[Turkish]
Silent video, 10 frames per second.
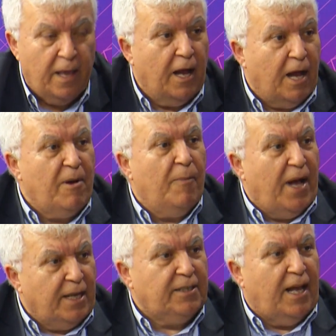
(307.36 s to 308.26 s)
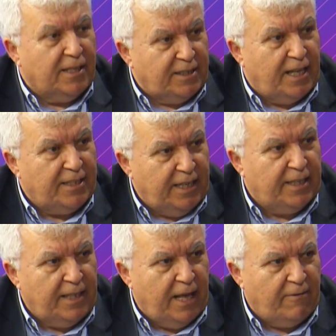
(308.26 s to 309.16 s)
Ama bazı
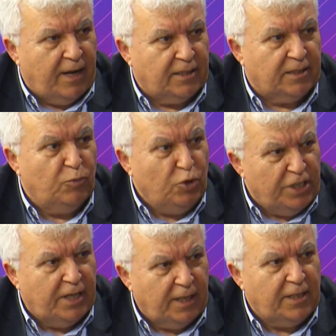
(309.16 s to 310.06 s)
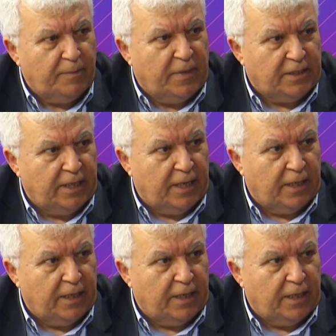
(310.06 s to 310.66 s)
hassasiyetler vardır. Bunu dikkat etmesi gerekir. Eğer